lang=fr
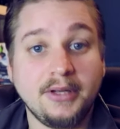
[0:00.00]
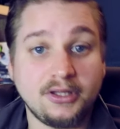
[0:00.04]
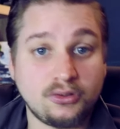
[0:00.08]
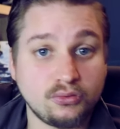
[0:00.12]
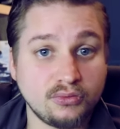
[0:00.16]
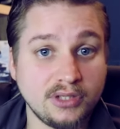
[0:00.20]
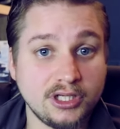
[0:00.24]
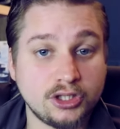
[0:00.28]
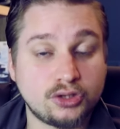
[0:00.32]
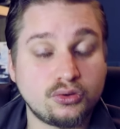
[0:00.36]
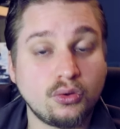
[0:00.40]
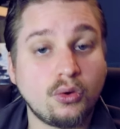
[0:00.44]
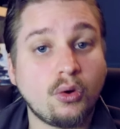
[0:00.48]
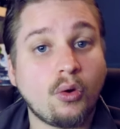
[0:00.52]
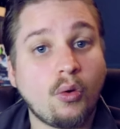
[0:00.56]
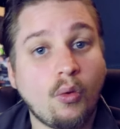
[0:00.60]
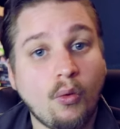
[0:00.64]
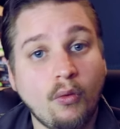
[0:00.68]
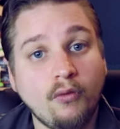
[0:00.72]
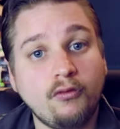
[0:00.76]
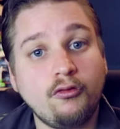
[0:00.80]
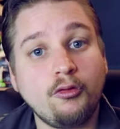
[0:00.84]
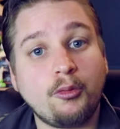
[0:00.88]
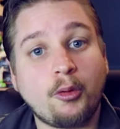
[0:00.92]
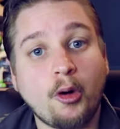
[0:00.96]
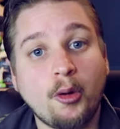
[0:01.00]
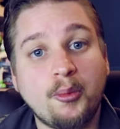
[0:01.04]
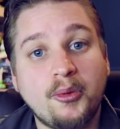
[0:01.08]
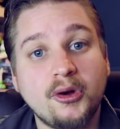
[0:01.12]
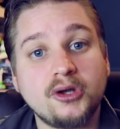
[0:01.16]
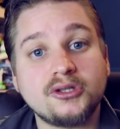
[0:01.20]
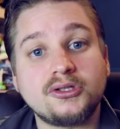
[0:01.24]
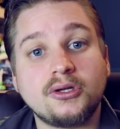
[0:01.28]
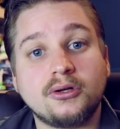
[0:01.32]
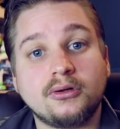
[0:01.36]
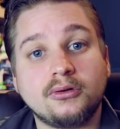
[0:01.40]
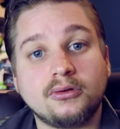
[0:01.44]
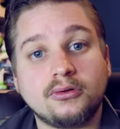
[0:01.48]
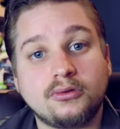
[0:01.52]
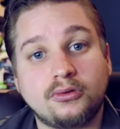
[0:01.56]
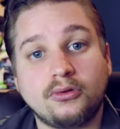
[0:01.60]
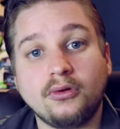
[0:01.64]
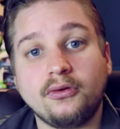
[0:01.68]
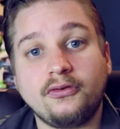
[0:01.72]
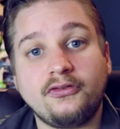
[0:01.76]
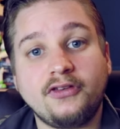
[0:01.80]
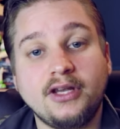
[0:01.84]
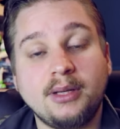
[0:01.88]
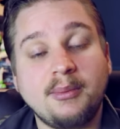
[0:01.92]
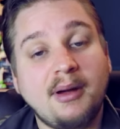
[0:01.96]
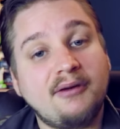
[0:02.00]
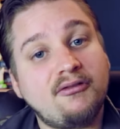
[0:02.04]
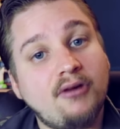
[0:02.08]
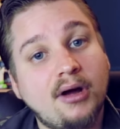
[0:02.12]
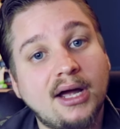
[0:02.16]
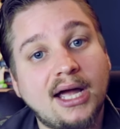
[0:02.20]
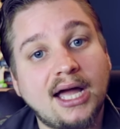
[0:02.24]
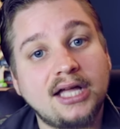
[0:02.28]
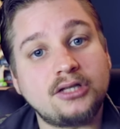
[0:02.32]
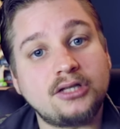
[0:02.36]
Mais tous les jours, on vous propose deux films à voir